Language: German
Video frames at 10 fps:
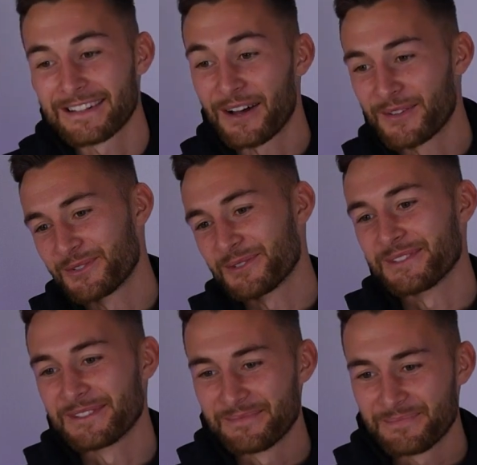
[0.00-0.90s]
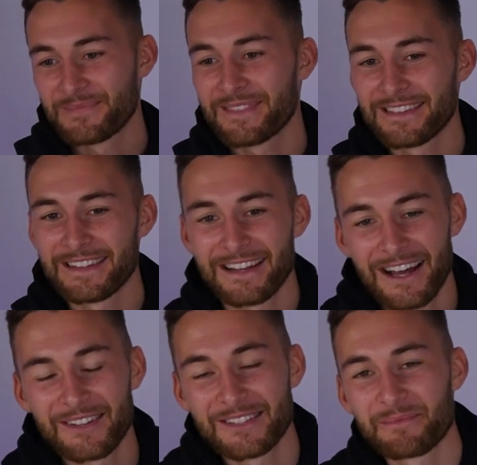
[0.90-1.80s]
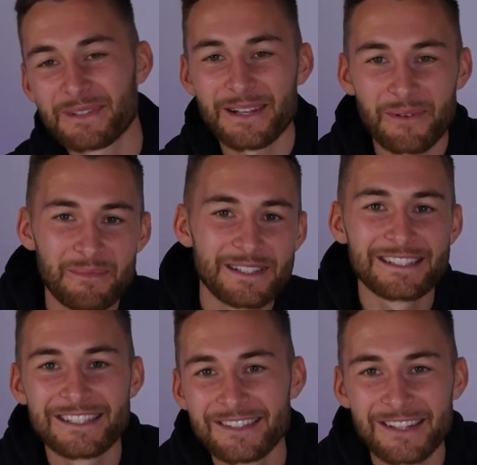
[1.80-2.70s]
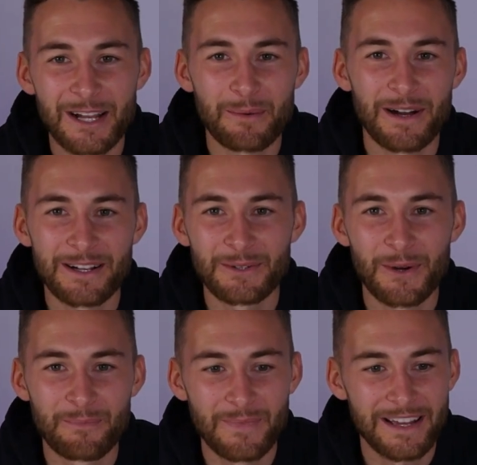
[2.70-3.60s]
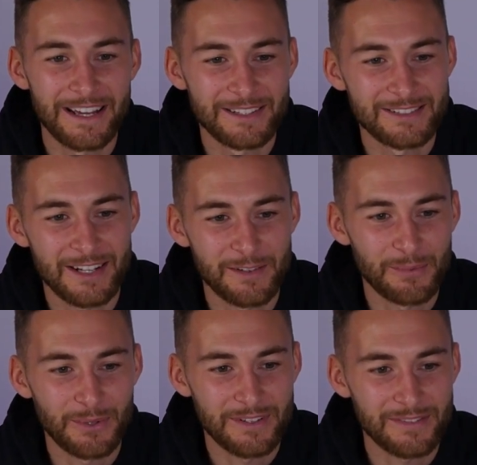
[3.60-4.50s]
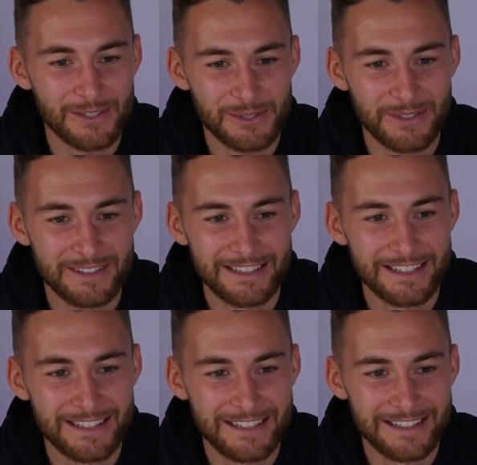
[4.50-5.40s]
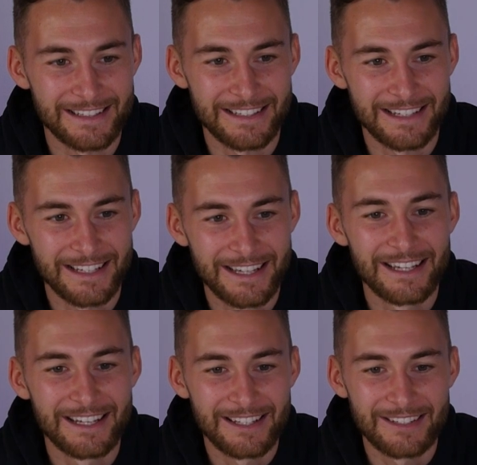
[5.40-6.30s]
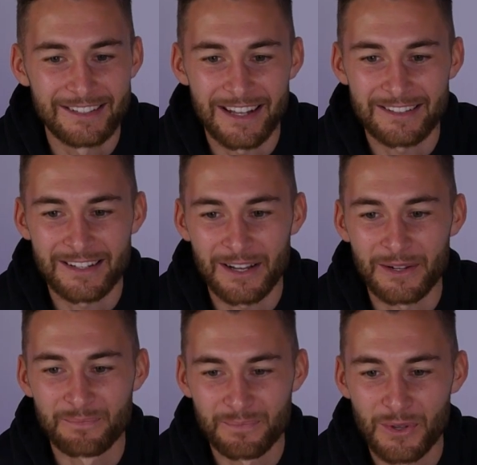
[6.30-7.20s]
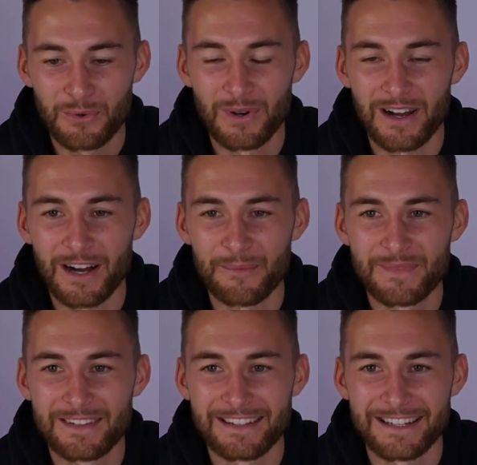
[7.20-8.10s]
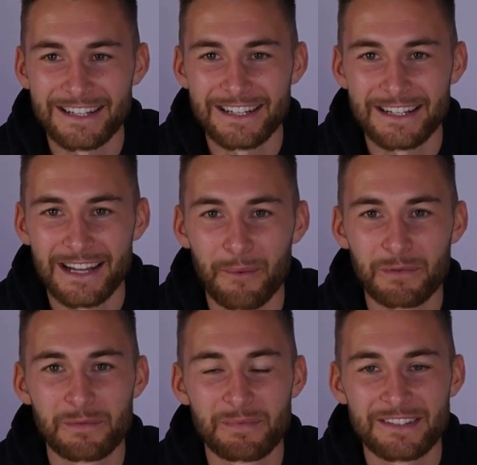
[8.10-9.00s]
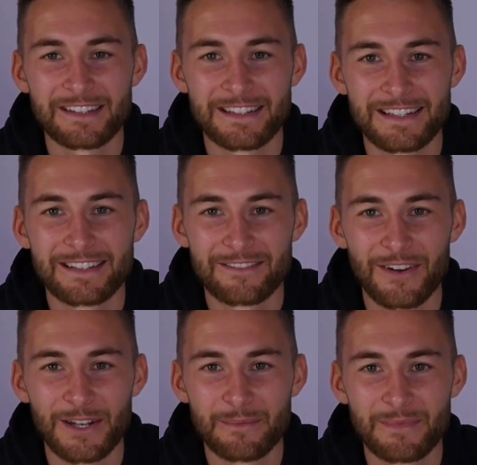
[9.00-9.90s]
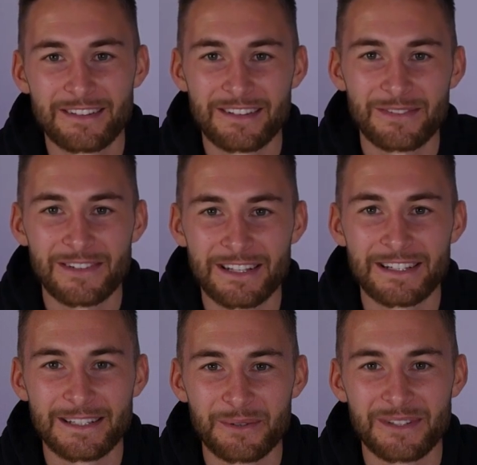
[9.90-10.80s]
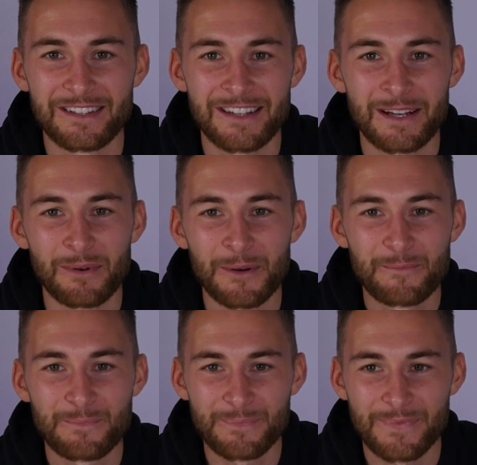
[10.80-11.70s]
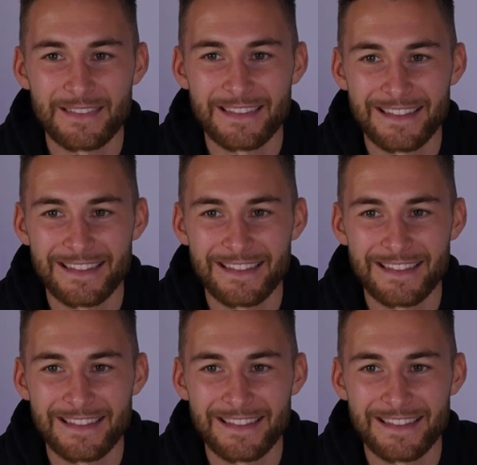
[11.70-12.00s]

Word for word: also Hasi hat mich da mal mit in die Segerbar genommen äh, in Salzburg. Es war schon äh, ein sehr, sehr cooler Abend. Äh, Habe ich mich ein bisschen verliebt, deswegen nehme ich die Segerbar. Oh,